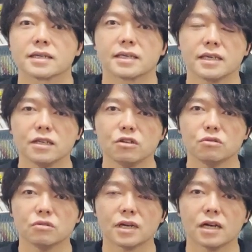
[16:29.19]
金融
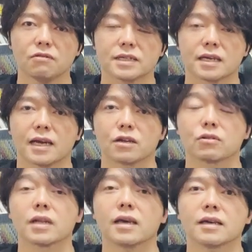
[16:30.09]
緩和じゃないの
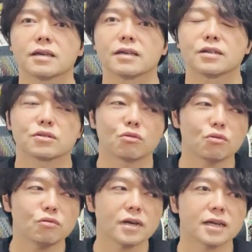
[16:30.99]
でね、そ
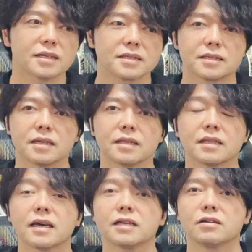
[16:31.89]
こは絶
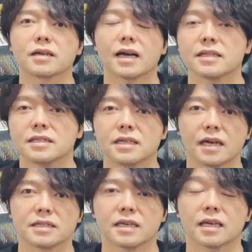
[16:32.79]
対に勘違
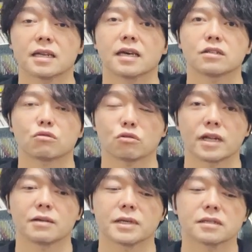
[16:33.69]
いしちゃいけないということに
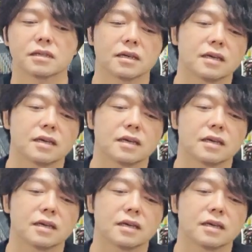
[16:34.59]
なります。